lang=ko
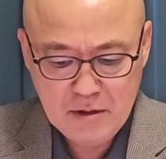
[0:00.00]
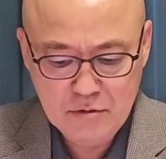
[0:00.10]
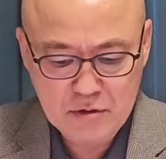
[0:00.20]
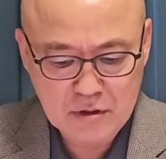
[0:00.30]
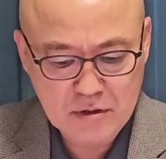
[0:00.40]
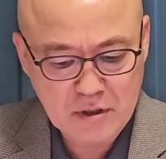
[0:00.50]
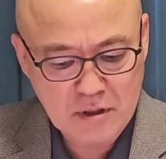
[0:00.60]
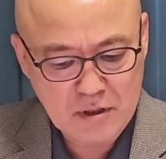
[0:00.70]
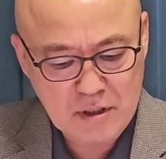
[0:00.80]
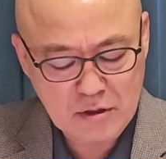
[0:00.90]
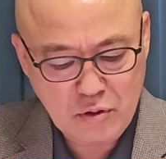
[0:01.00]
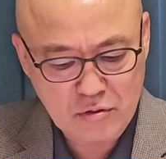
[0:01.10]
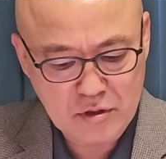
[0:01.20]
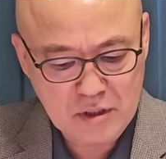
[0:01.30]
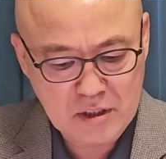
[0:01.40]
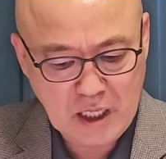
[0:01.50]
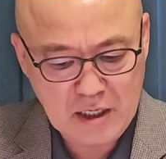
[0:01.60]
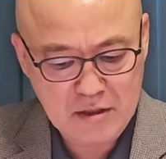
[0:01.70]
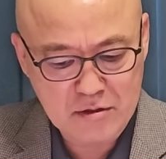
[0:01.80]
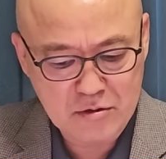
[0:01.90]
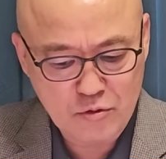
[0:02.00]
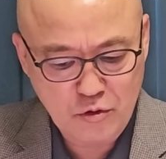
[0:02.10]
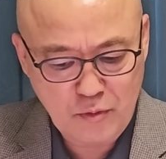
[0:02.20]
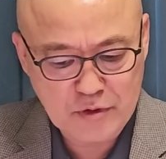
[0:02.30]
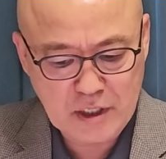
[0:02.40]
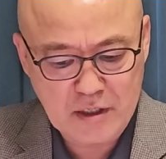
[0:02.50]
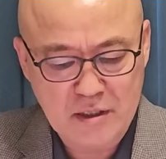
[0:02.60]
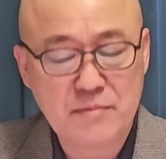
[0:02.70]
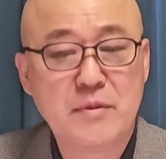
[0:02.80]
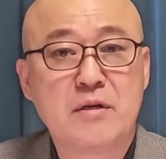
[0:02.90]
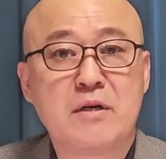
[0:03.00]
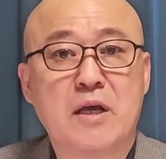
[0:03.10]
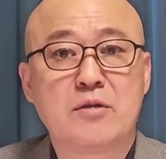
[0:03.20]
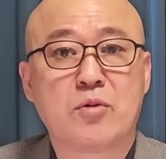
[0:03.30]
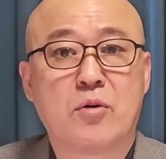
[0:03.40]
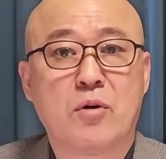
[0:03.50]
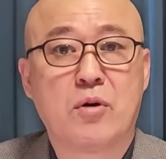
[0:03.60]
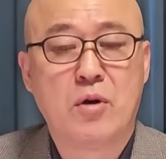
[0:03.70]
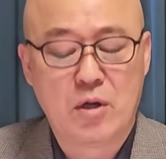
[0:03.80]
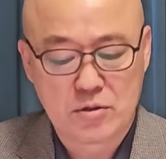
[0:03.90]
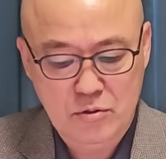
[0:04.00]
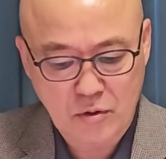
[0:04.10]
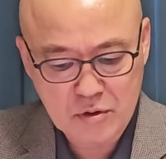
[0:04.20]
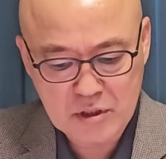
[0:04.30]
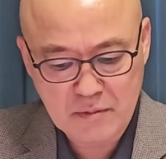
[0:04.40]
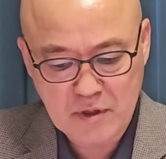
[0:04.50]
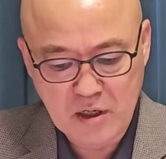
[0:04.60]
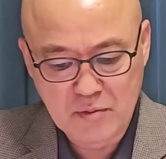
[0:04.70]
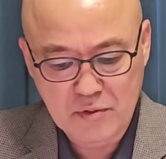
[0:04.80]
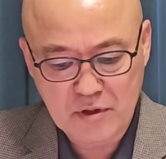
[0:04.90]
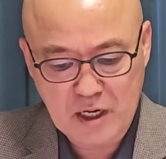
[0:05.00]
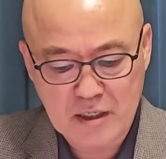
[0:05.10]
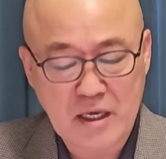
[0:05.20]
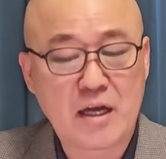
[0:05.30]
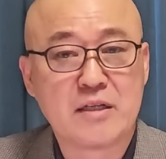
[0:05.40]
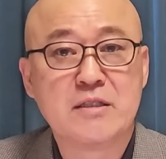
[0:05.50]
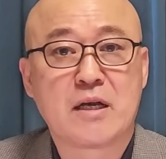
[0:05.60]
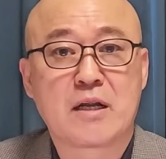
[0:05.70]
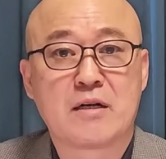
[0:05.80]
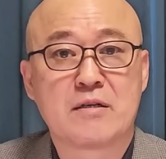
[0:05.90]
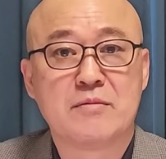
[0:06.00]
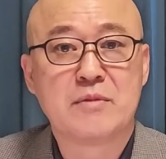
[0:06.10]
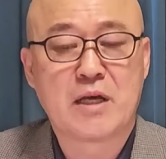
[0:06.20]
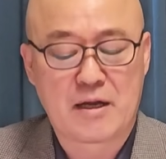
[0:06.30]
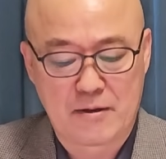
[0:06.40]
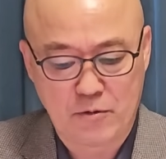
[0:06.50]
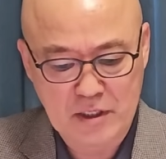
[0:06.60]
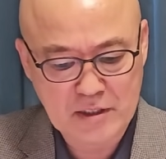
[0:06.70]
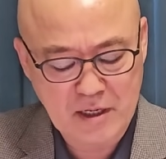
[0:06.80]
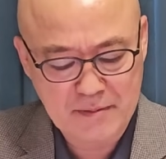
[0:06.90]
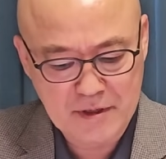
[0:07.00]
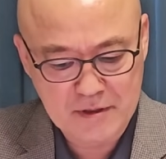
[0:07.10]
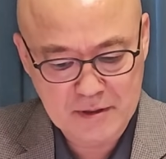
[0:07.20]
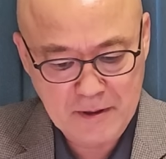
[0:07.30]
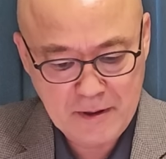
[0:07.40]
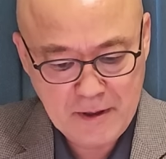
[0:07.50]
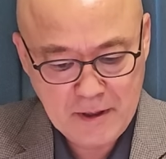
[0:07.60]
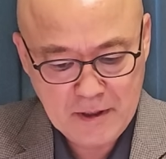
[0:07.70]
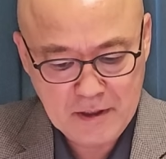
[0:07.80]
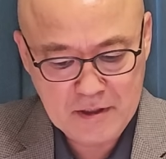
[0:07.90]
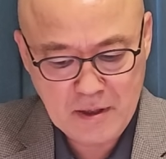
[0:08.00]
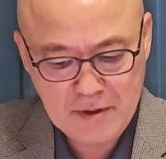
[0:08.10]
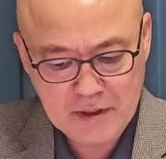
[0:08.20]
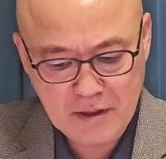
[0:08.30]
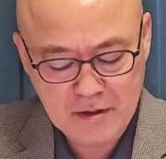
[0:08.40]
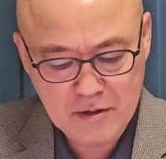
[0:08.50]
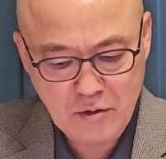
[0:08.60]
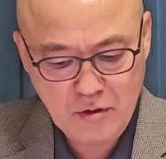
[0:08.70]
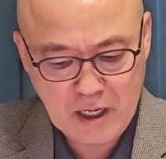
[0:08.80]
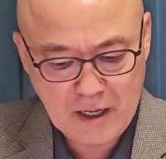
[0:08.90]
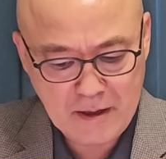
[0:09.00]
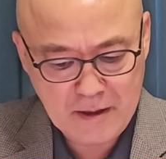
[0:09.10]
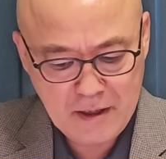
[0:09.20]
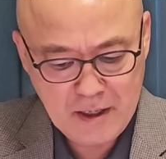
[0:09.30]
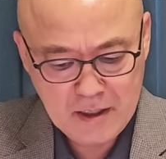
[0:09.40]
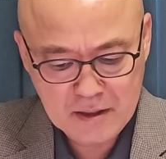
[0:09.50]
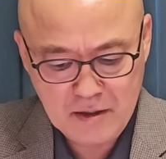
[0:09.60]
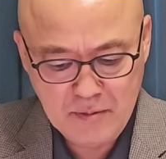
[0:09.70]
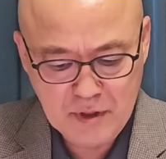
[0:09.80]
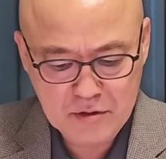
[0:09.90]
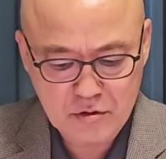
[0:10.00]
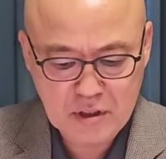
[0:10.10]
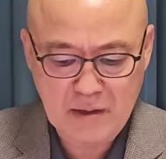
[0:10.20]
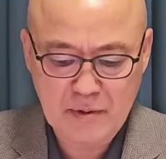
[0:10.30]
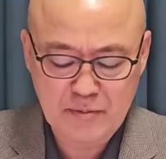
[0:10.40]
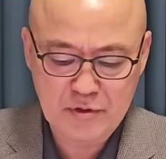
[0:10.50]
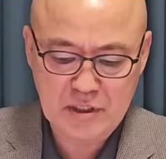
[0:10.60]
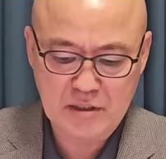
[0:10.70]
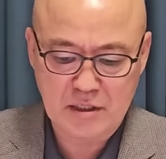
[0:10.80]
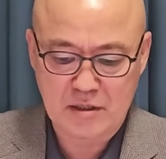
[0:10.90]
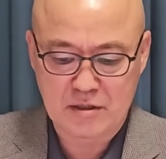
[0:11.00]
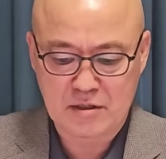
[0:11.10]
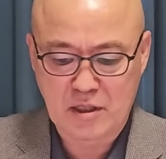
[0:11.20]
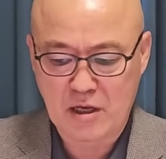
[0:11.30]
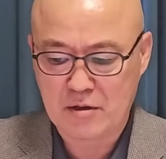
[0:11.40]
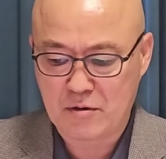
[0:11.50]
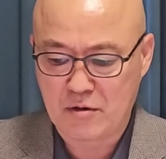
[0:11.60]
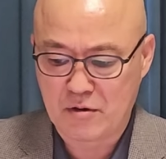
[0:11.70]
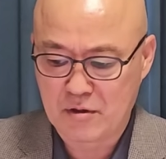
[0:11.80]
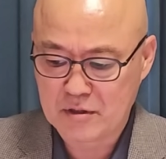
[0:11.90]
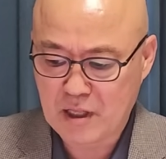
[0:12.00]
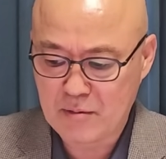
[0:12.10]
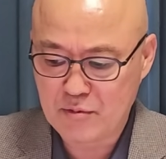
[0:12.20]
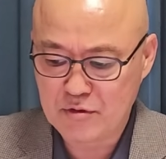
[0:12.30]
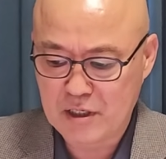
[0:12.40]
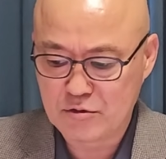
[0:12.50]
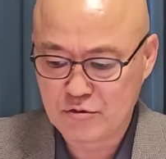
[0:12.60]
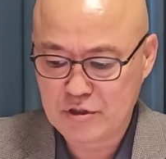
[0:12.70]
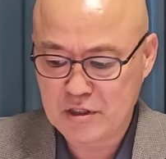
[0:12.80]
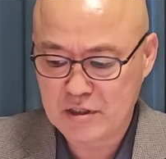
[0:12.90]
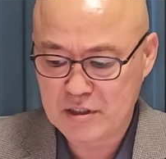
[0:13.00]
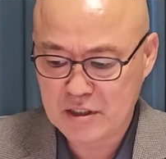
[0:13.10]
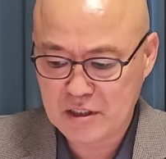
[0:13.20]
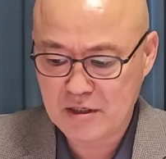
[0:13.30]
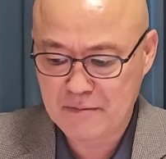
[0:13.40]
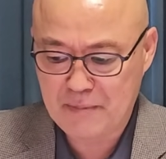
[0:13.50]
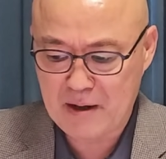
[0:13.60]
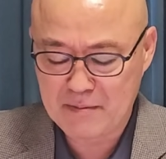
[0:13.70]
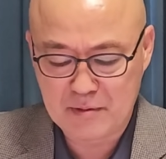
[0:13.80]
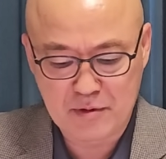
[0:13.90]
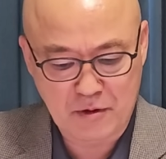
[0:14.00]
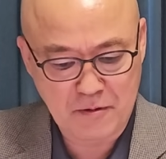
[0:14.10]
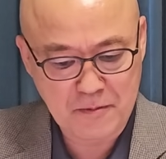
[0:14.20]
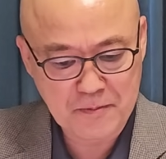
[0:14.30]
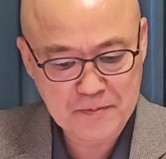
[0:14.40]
윤석열 대통령이 다른 후보자를 임명을 해도 또 지금 거부를 할 게 아니냐라는 겁니다. 왜냐하면 이재명의 의도가 김명수 사법부 체제를 그대로 당분간 유지를 시키는 방법으로